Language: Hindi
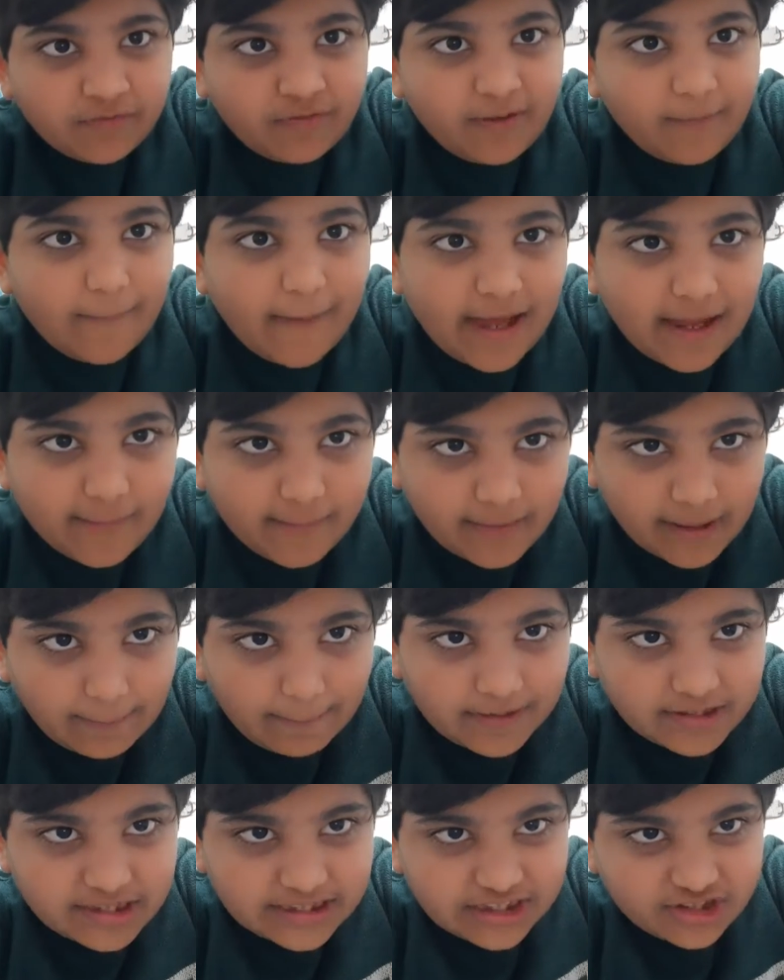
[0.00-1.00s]
फिर मैं
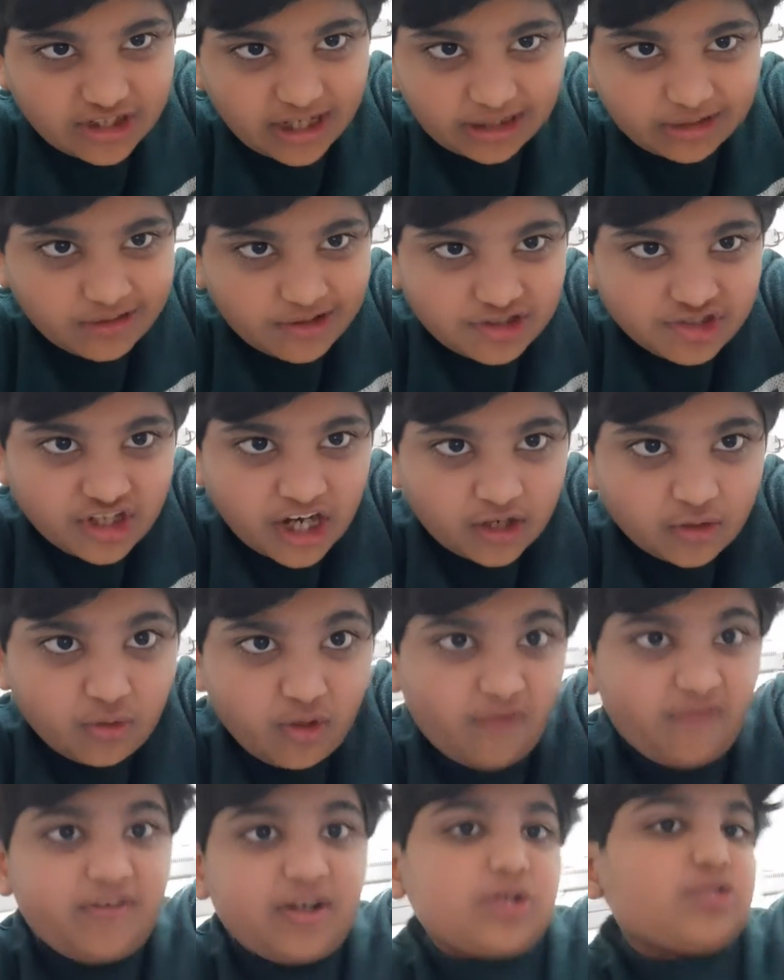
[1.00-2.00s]
मेरे पास एक जादुई
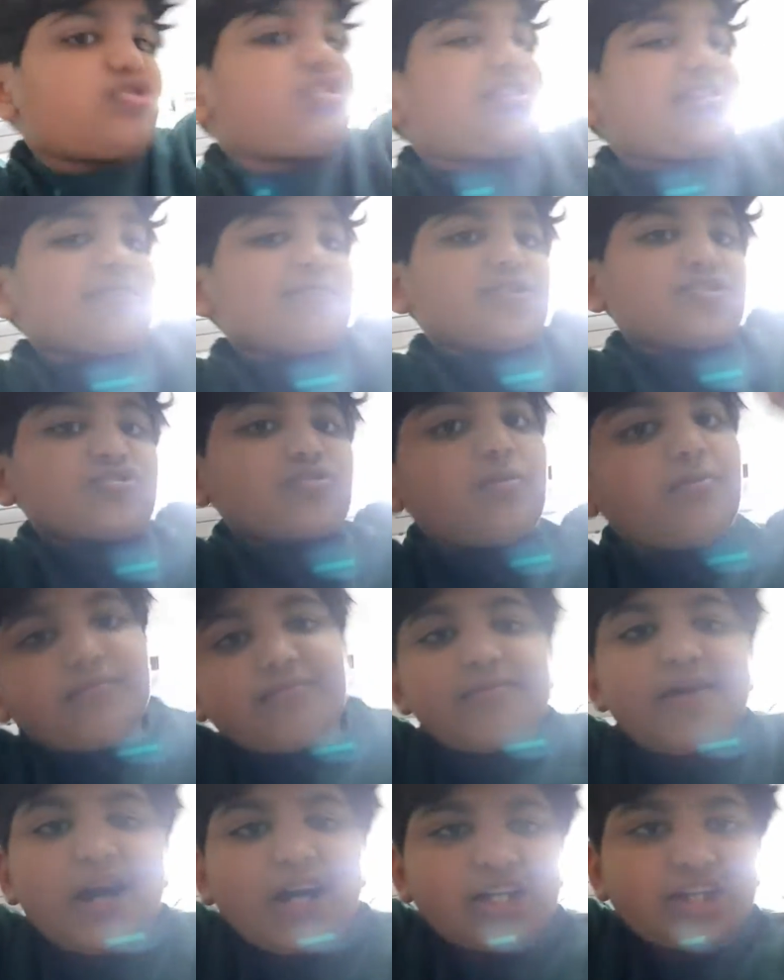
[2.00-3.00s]
चाकू है फिर उससे मैं उसको
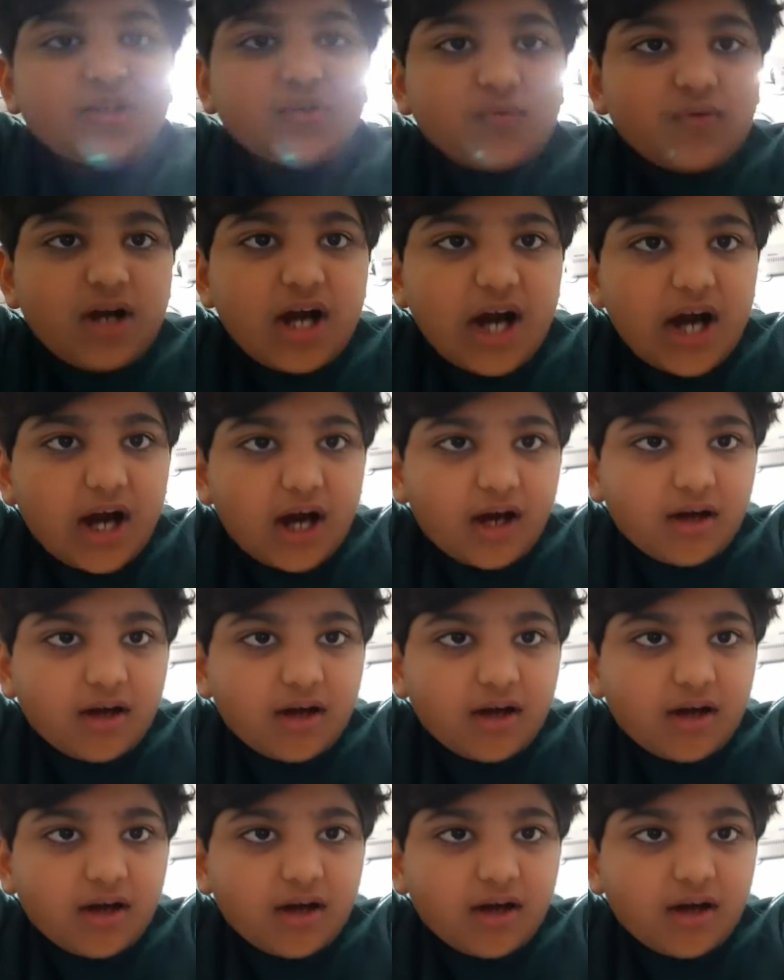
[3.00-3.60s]
मार दूंगा